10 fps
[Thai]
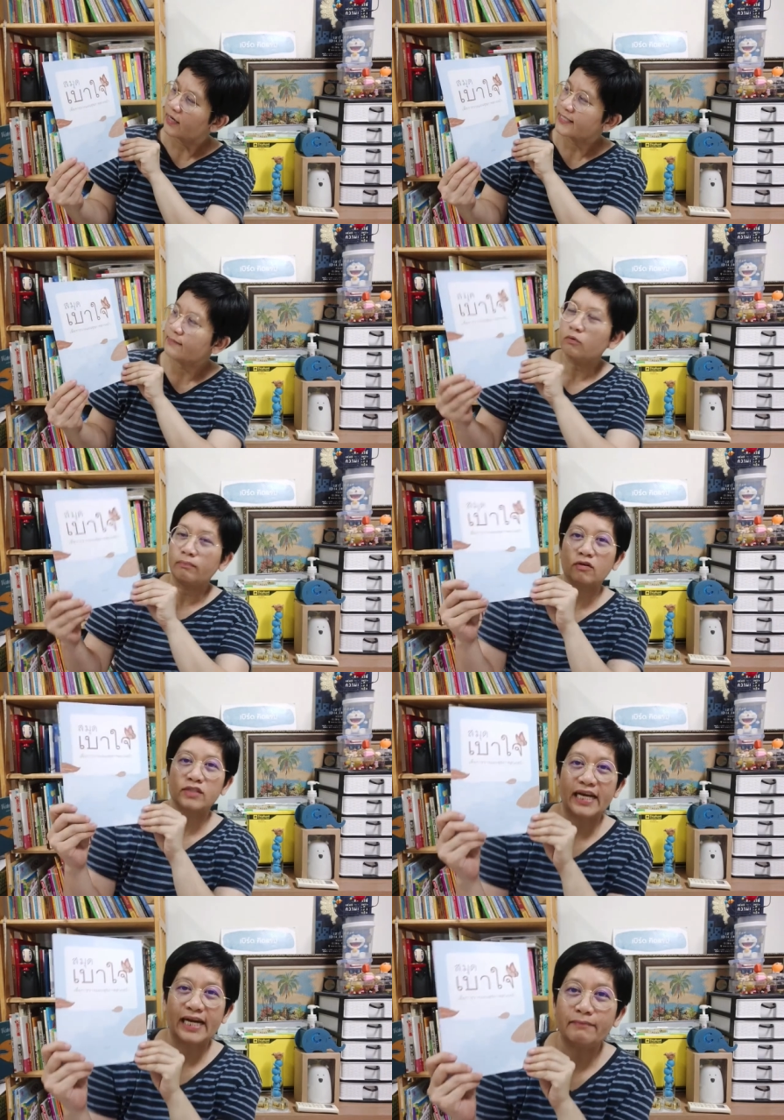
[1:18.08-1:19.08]
สมุดเบาใจ
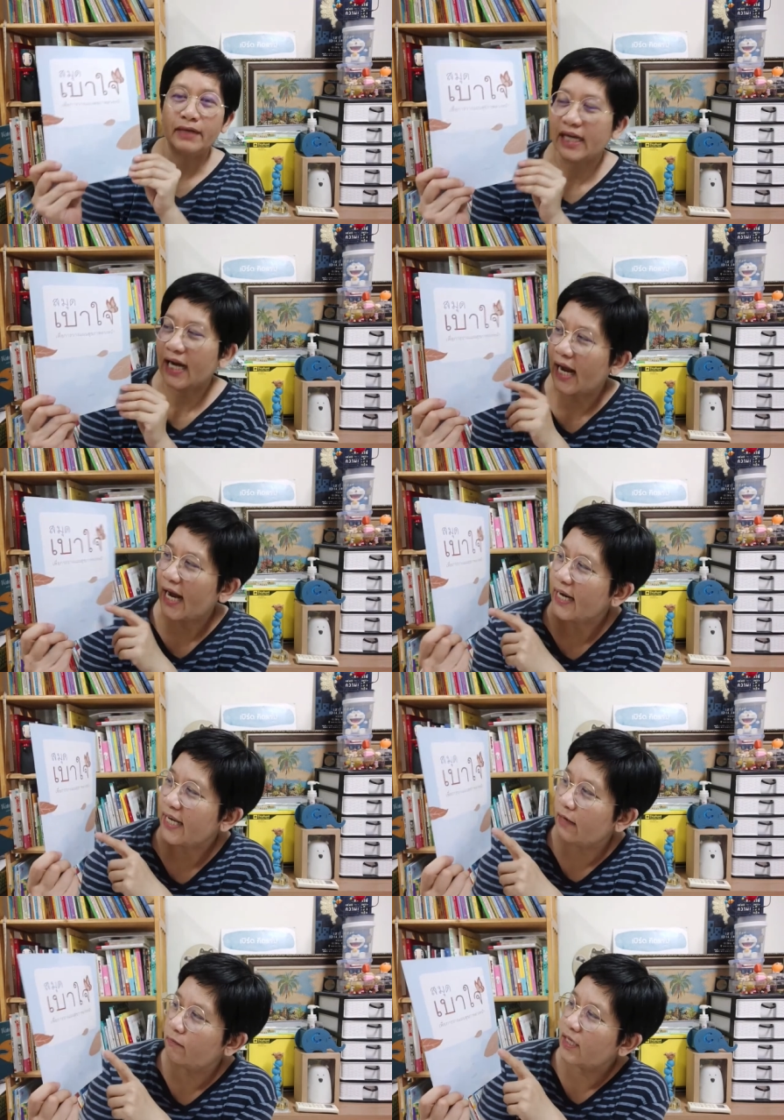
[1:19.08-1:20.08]
เล่มนี้นะคะ
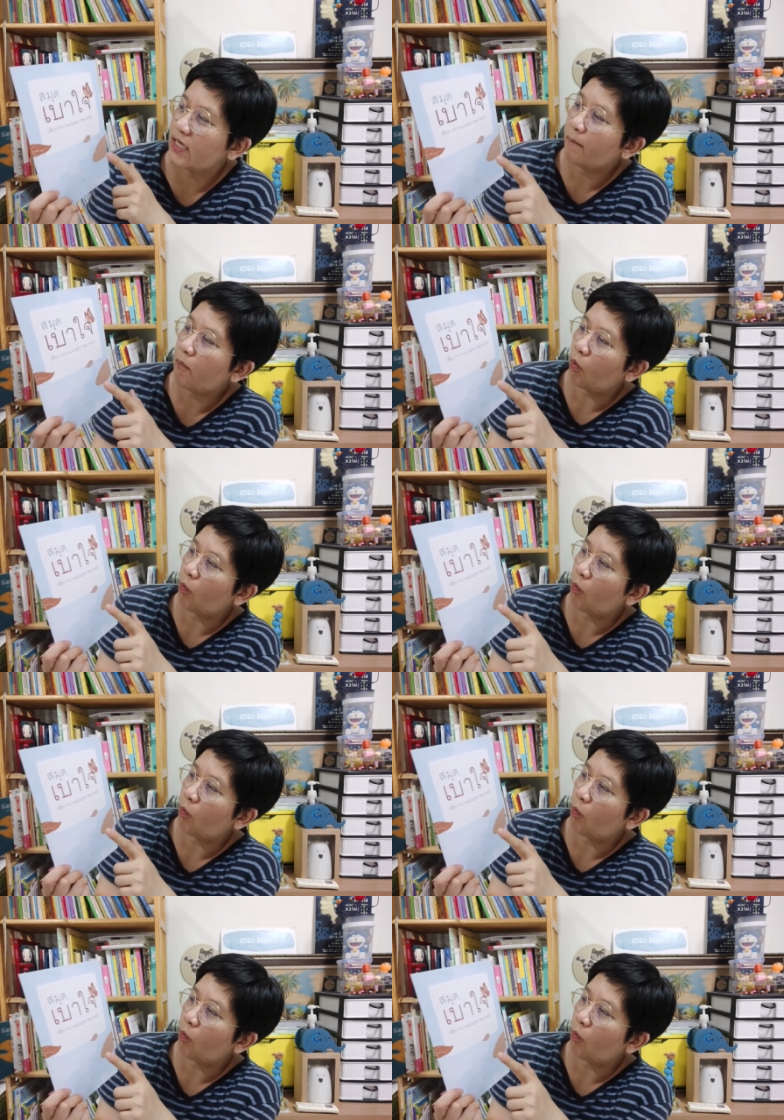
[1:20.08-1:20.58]
เขียนไว้ที่หน้าปก